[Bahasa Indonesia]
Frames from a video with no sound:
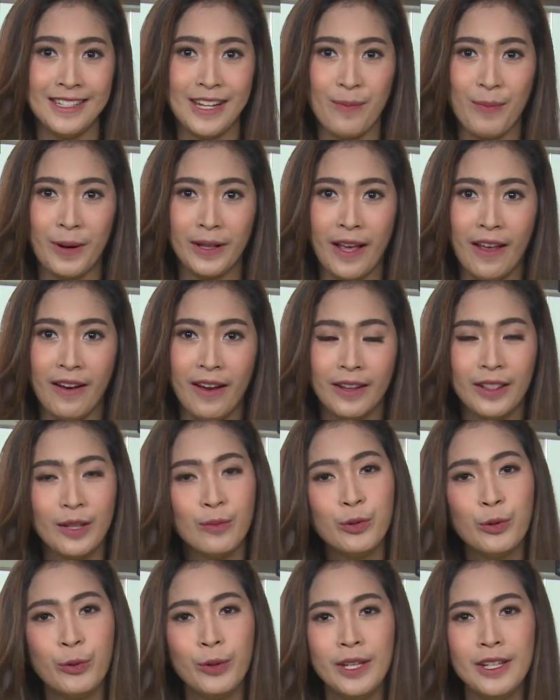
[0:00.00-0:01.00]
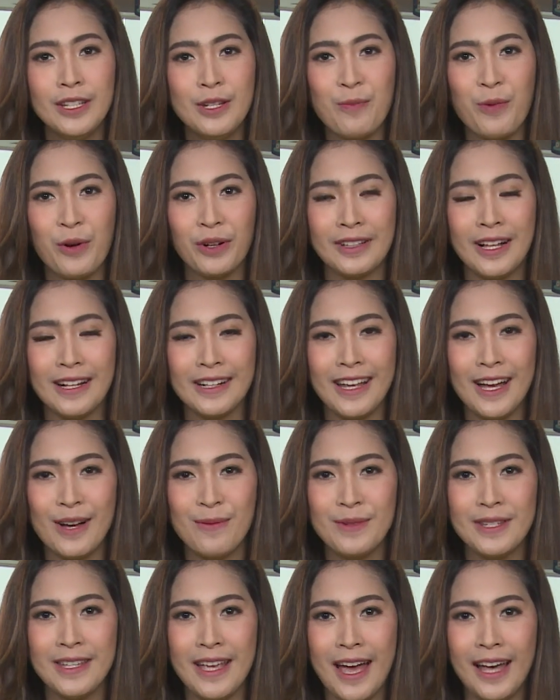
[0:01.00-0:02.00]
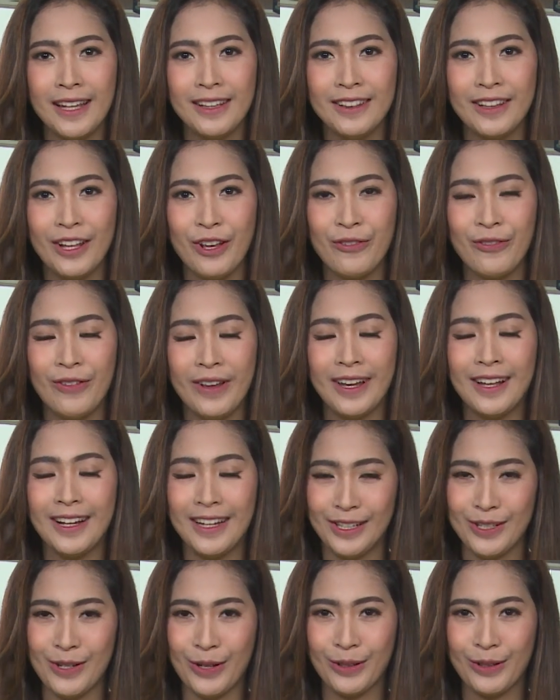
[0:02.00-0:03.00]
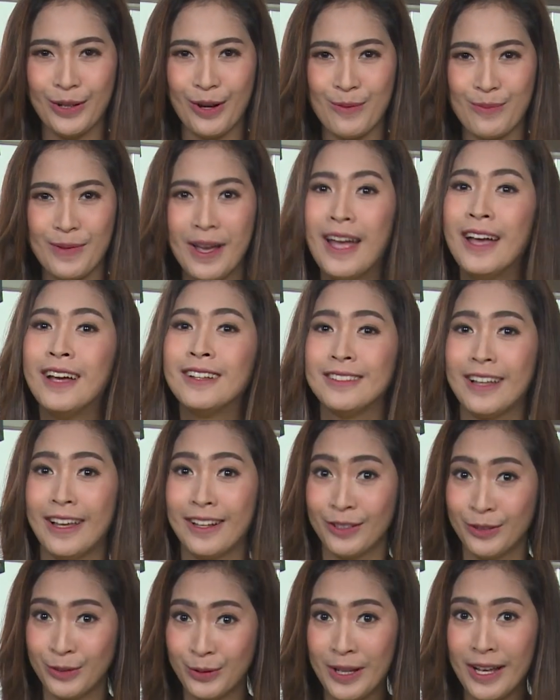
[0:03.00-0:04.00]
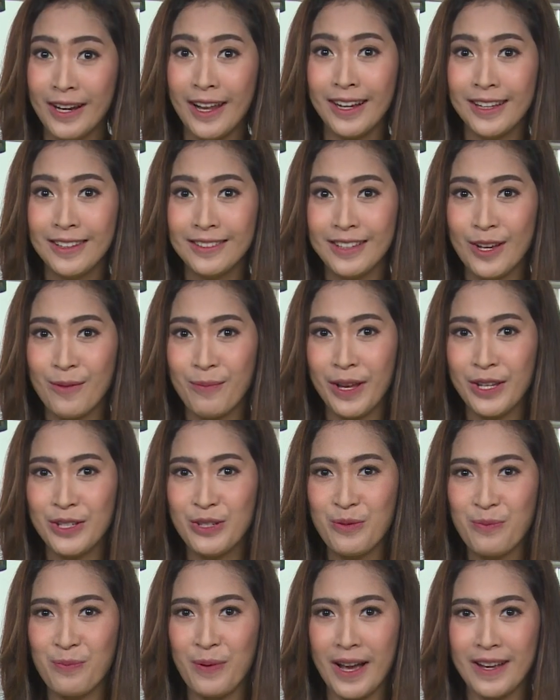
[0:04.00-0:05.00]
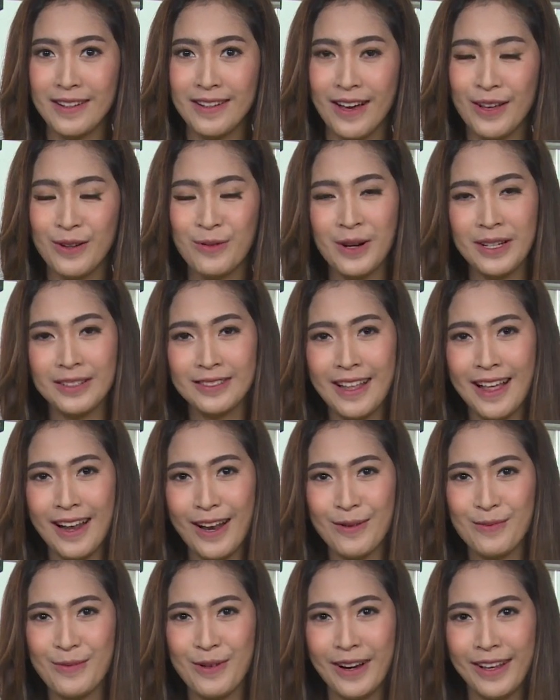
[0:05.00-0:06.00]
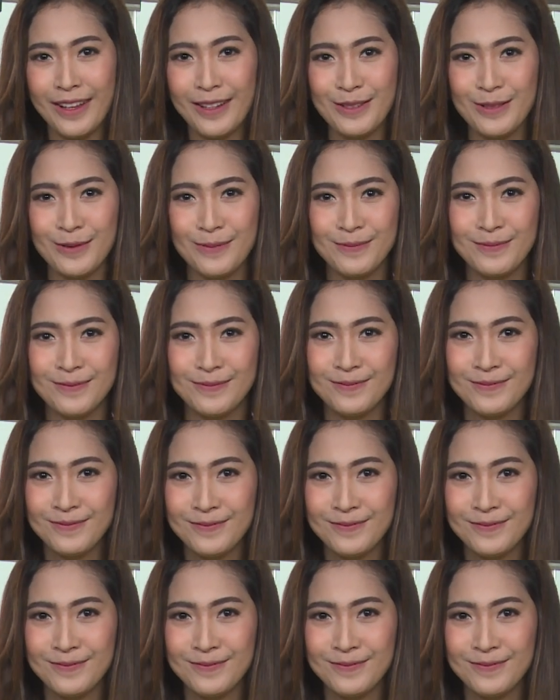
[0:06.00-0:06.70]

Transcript: dapat Anda temui di portal kami antvklik.com. Saya Restulandari, sampai jumpa dan wassalamualaikum.